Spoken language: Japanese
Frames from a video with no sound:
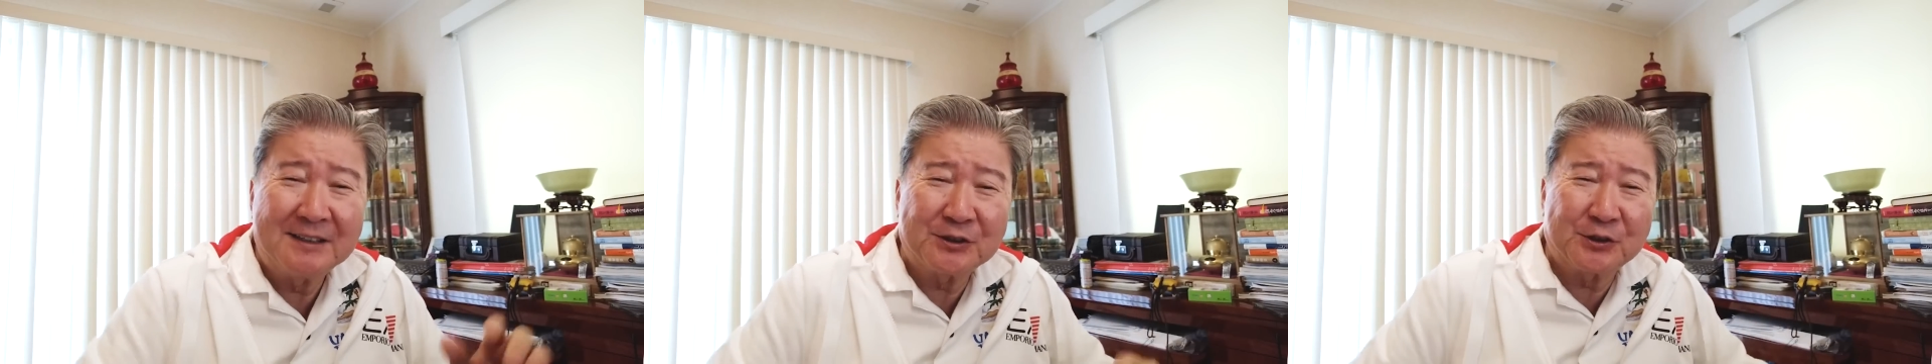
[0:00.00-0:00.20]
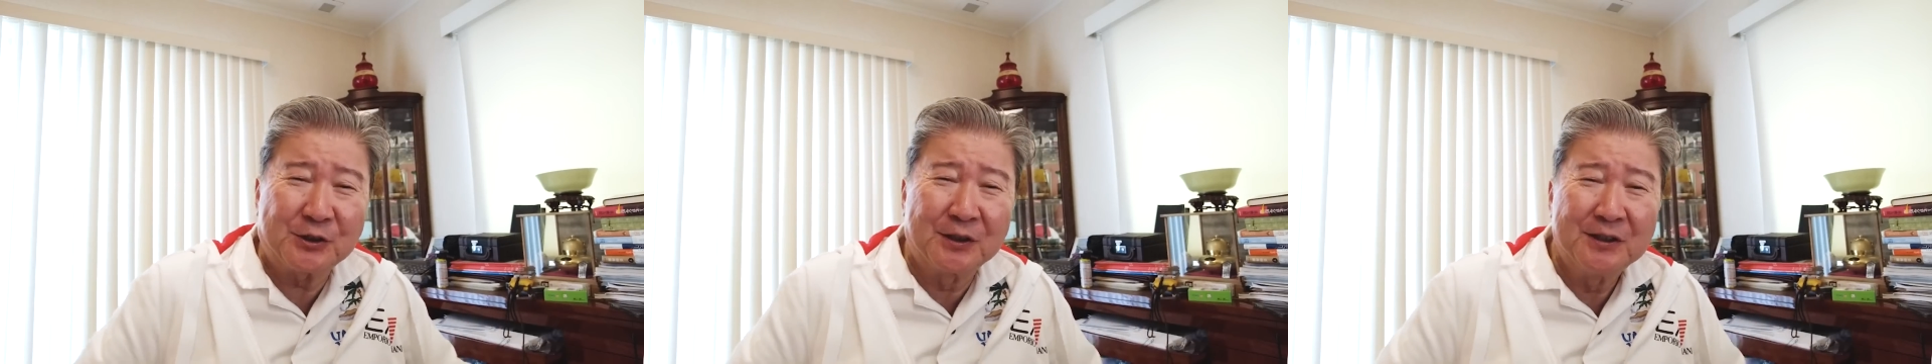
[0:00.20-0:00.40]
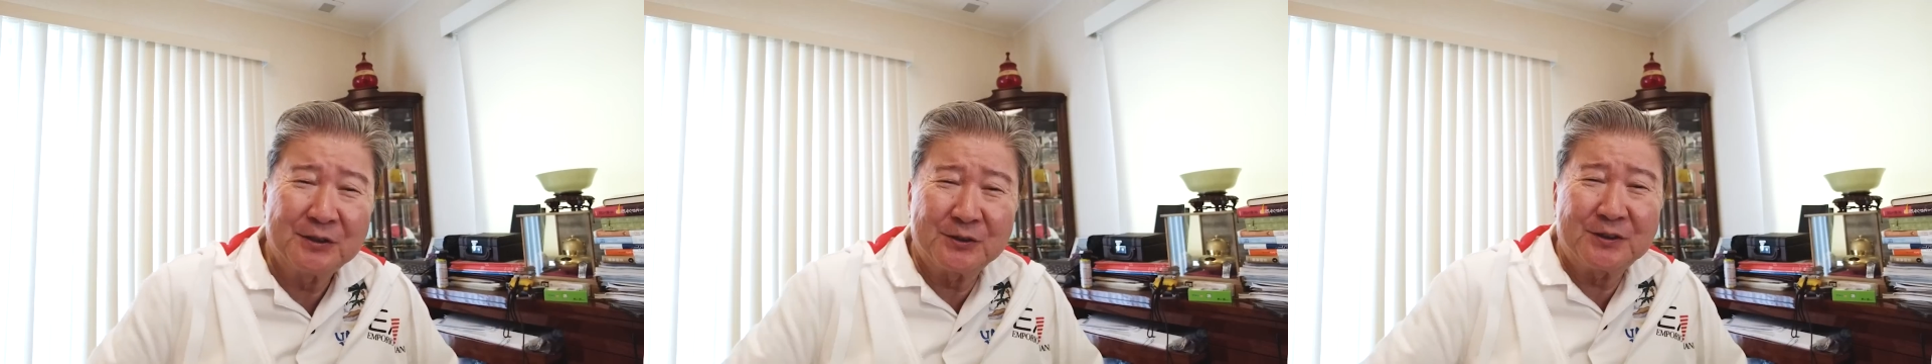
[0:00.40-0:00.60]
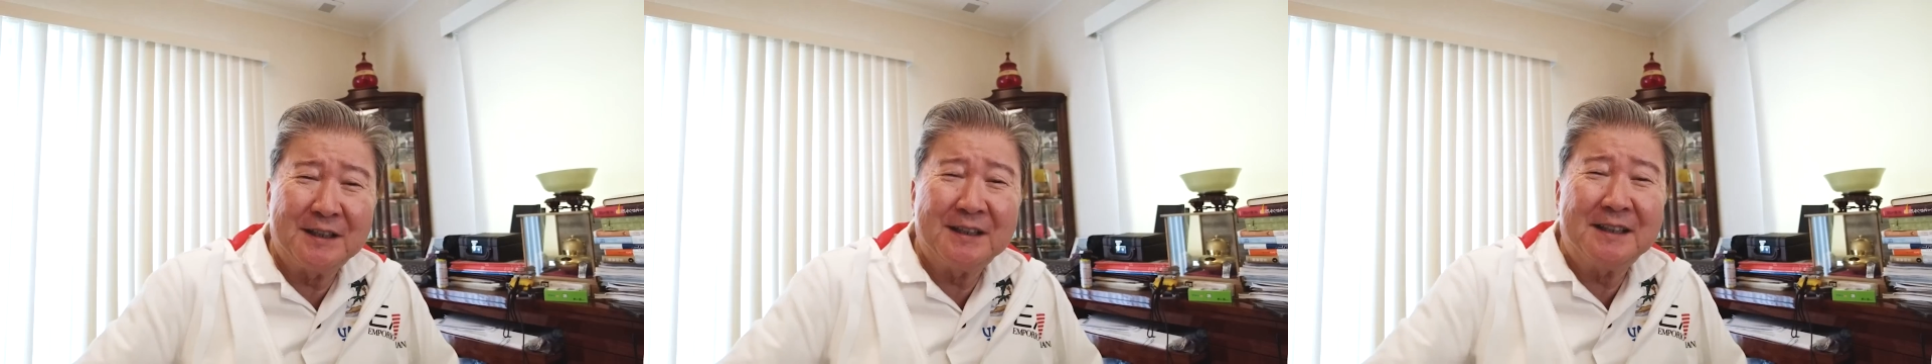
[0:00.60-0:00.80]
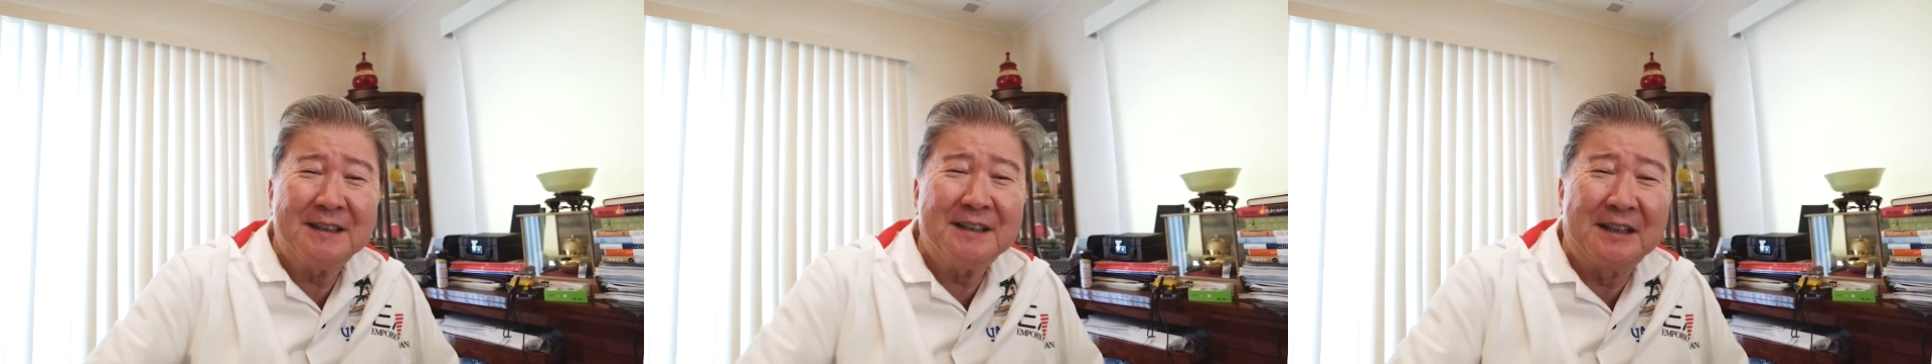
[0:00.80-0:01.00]
ちょっと答
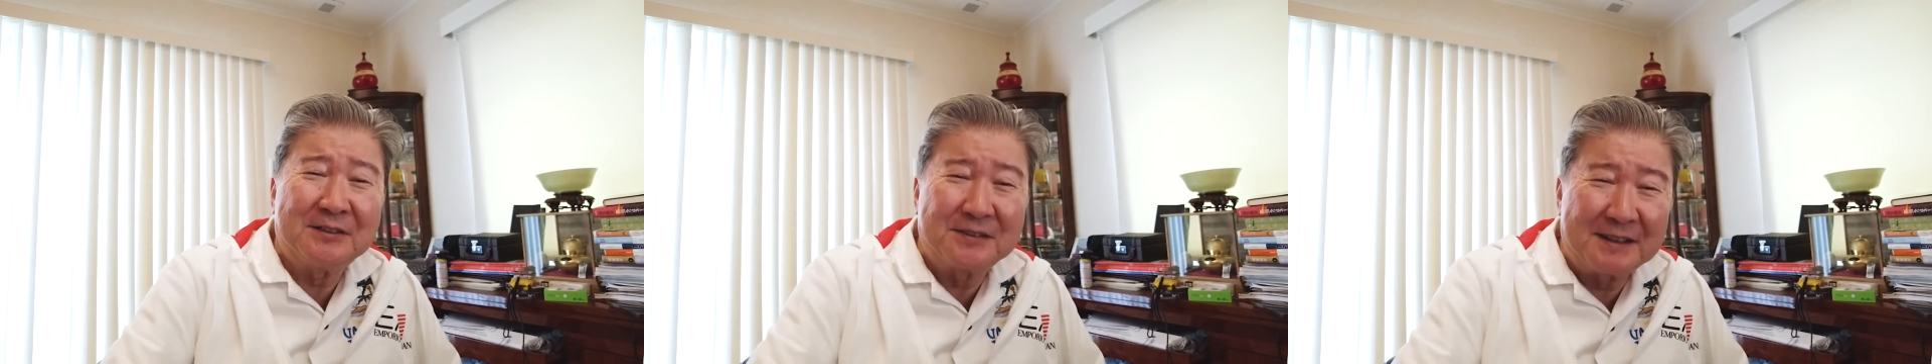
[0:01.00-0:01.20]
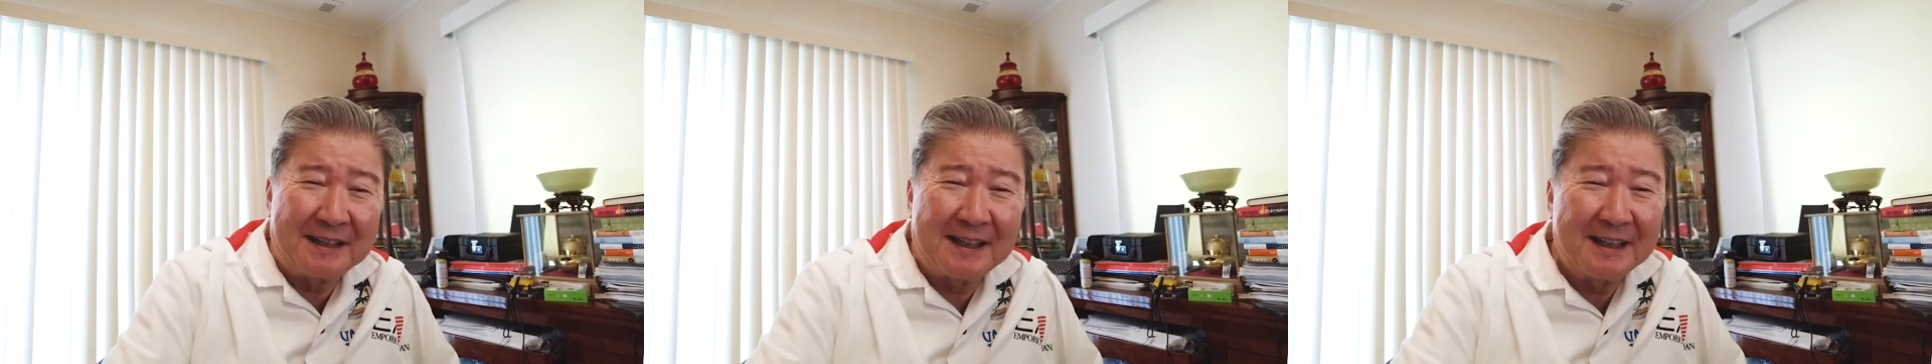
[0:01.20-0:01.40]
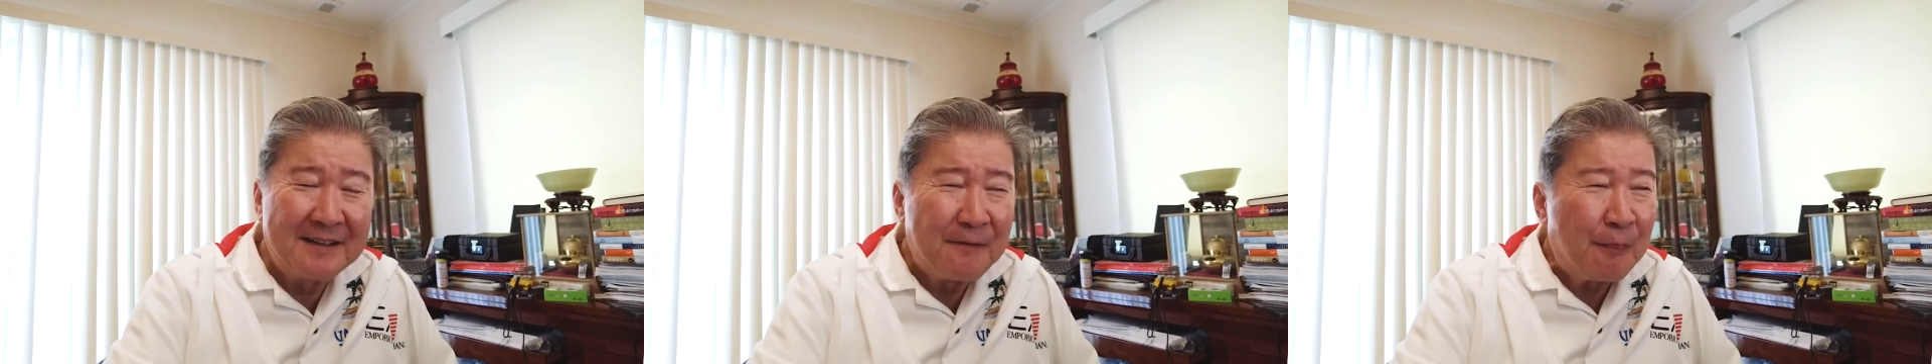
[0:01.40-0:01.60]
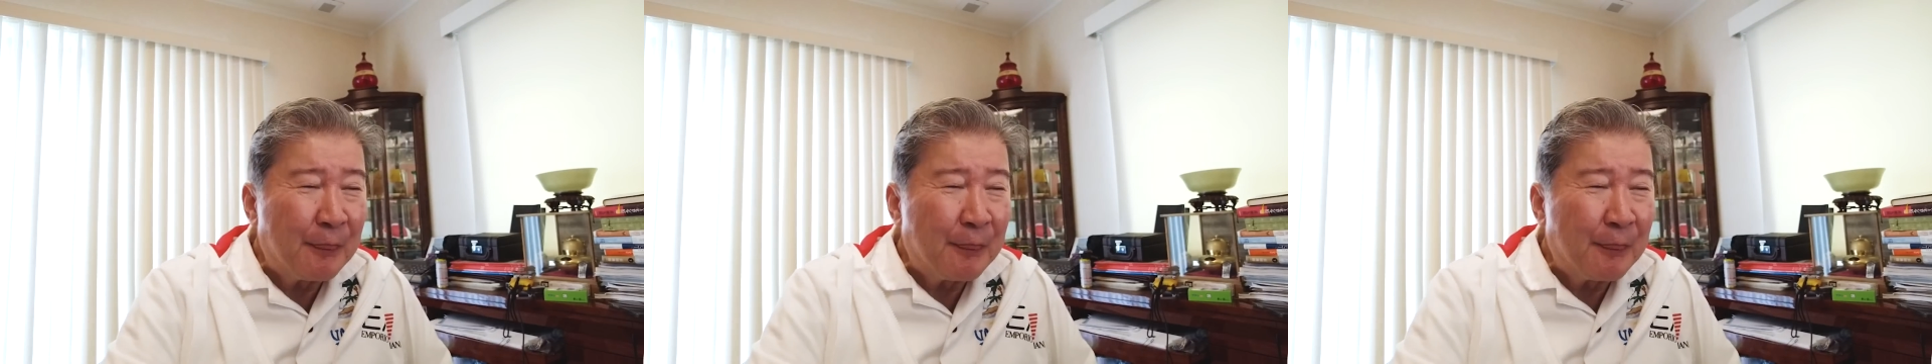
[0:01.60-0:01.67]
えられないので、